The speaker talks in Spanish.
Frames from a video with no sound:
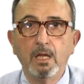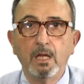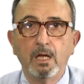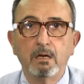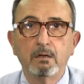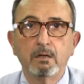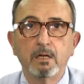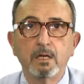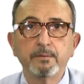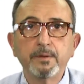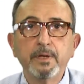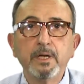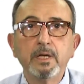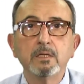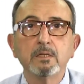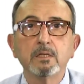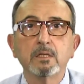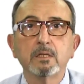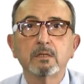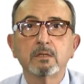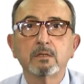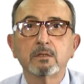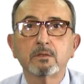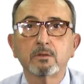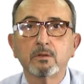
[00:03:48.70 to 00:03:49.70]
Ahora bien,
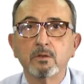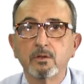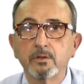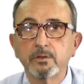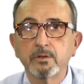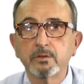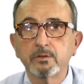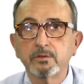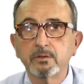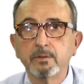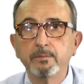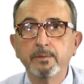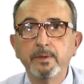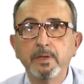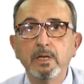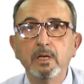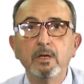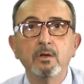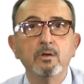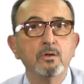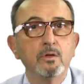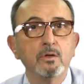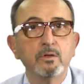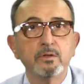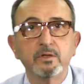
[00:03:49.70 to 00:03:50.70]
el Código
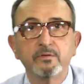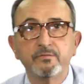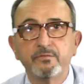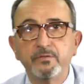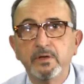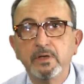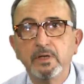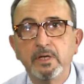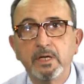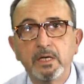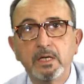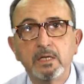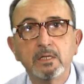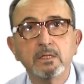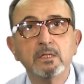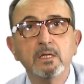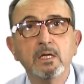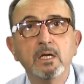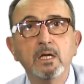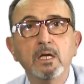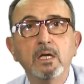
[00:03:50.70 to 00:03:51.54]
Civil no define